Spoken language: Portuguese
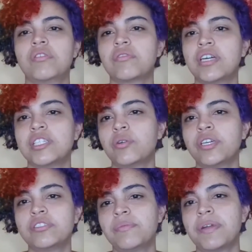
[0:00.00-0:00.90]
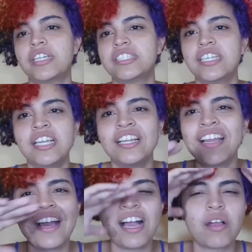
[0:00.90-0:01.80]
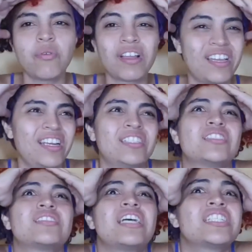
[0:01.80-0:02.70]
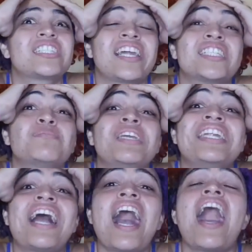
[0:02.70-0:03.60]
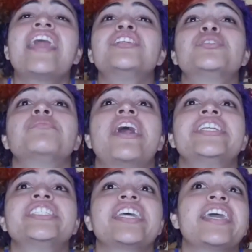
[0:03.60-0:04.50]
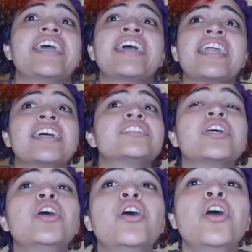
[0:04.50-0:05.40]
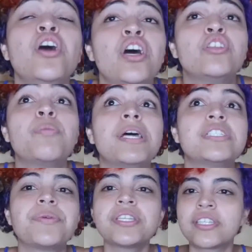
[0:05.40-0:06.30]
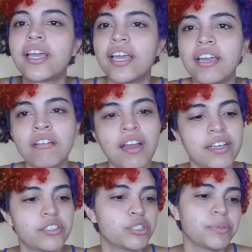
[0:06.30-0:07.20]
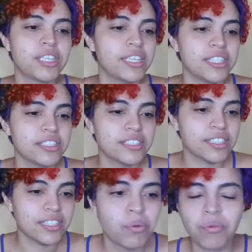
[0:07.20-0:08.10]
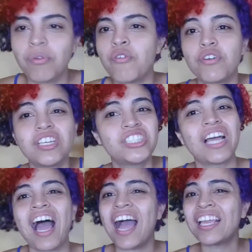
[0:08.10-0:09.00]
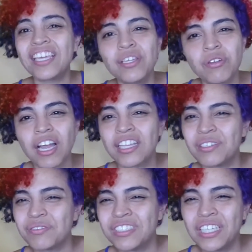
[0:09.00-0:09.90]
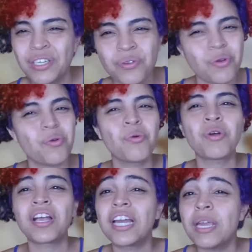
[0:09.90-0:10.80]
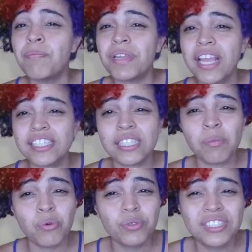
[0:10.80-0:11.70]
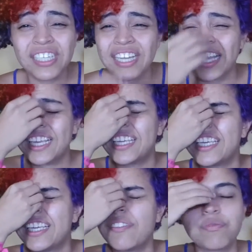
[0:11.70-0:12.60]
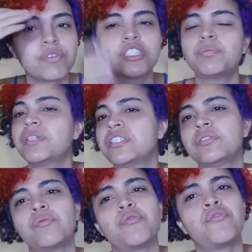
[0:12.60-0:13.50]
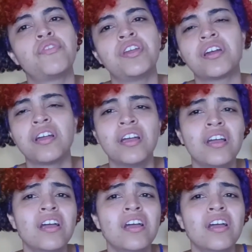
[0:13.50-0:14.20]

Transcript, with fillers: quando cantou isso em Brasília, com aqueles, aquelas milhares de mulheres negras do Brasil inteiro lá em 2015. Eu vou deixar aqui no cartãozinho o clipe dessa música que vocês precisam ouvir.